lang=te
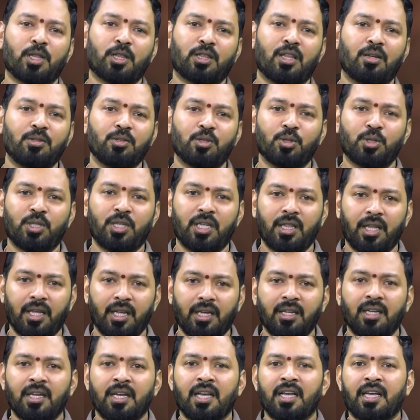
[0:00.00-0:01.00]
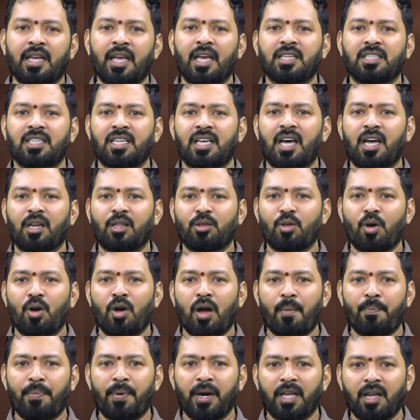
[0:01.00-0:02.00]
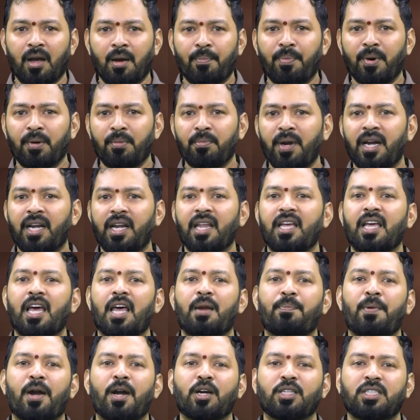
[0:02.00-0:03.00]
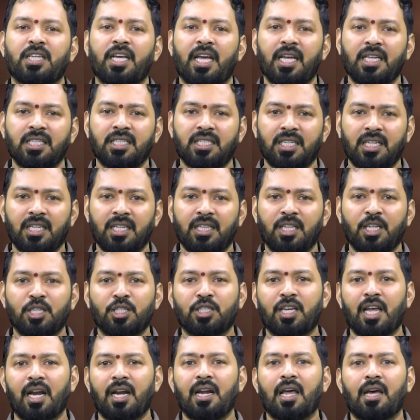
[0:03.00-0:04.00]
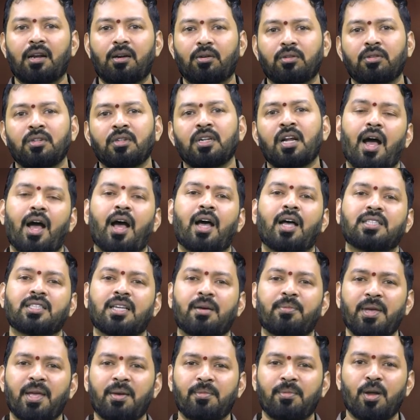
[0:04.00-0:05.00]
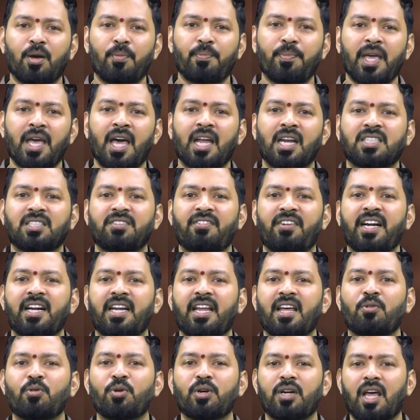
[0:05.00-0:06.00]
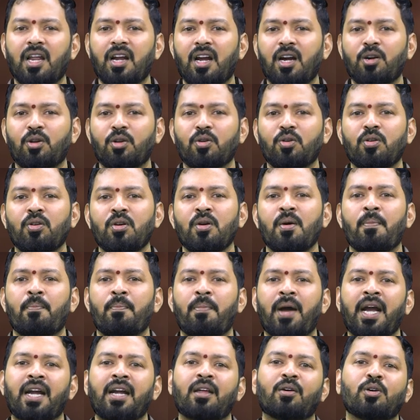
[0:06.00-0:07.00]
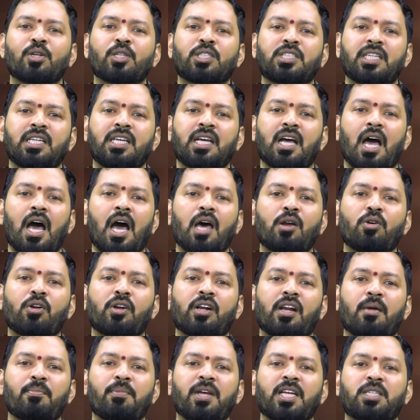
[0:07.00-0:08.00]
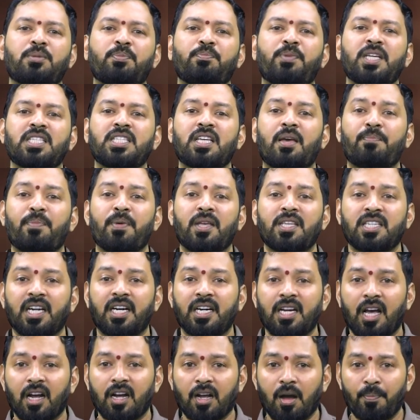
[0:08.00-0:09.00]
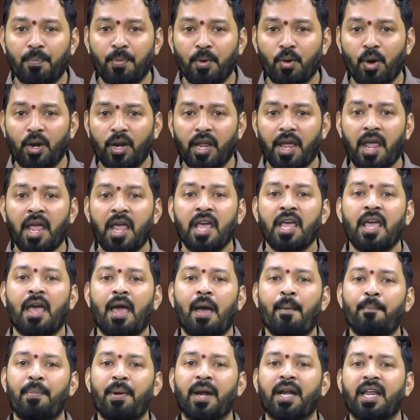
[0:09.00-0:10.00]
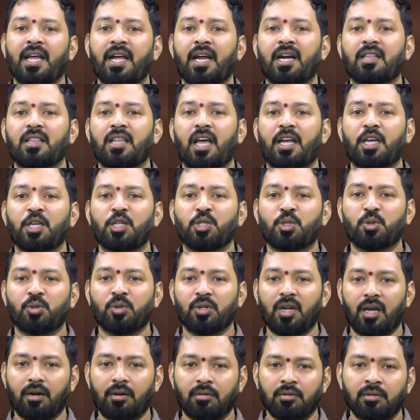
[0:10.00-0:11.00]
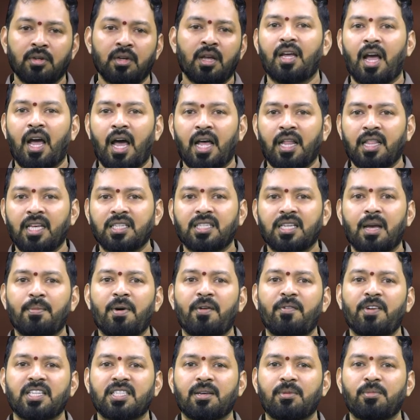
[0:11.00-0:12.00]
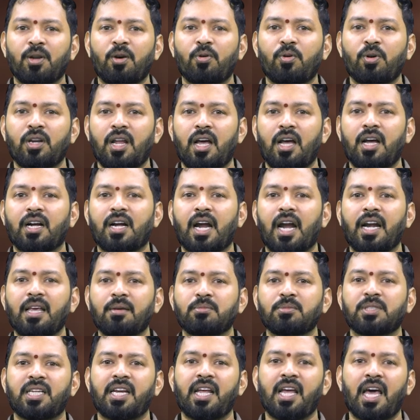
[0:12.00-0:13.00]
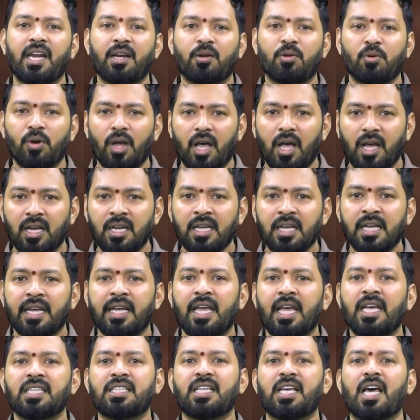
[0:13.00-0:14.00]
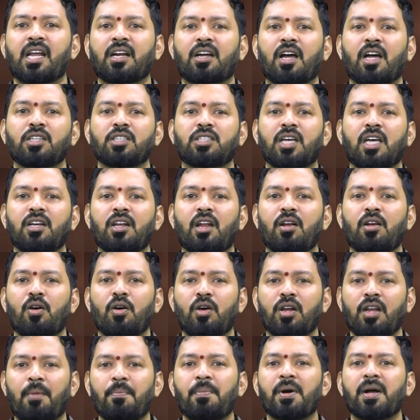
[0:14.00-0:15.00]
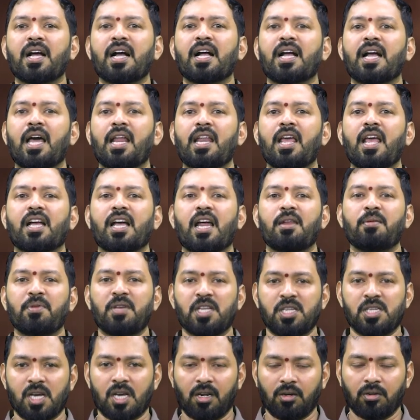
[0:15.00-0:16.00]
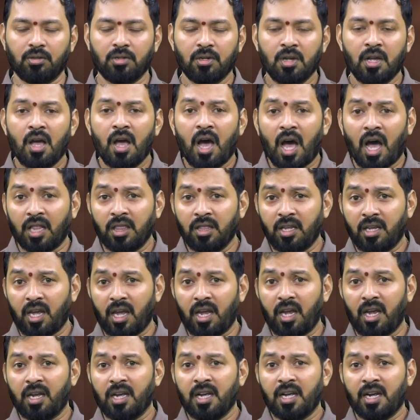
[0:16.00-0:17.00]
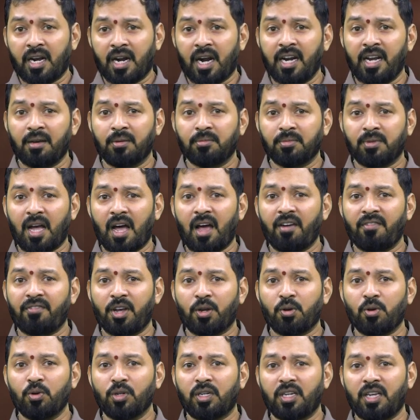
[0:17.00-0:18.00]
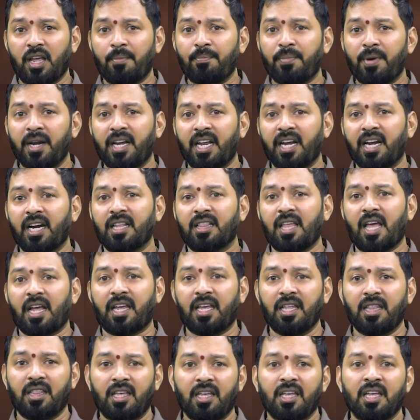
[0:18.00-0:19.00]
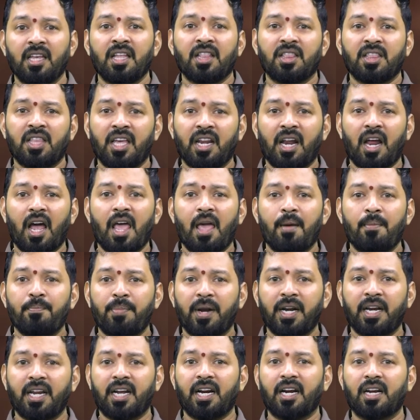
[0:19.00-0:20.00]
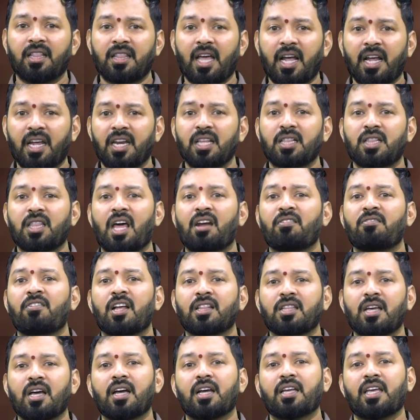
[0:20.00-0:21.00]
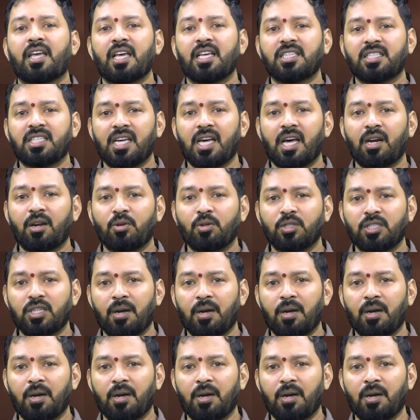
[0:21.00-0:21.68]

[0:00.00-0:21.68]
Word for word: మొత్తం చూసింది కేసీఆర్తో అప్పటికప్పుడు మీటింగ్ ఏర్పాటు చేయించి తీసుకెళ్లారు ఆ సమయంలో బీఆర్ఎస్ వెంటే ఉంటానంటూ బయటకు వచ్చి ఆరూరి రమేష్ బీజేపీ జెండా కప్పుకొని ఎంపీ టికెట్ దక్కించుకున్నారు అదే సమావేశంలో ఉన్న కడియం శ్రీహరి కూడా కేసీఆర్ కనుసన్నల్లో నమ్మకంగానే కనిపించారు అందుకే కడియం కావ్యకు ఎంపీ టికెట్ దక్కింది తీరా ఎంపీ టికెట్ దక్కిన తర్వాత కేసీఆర్కు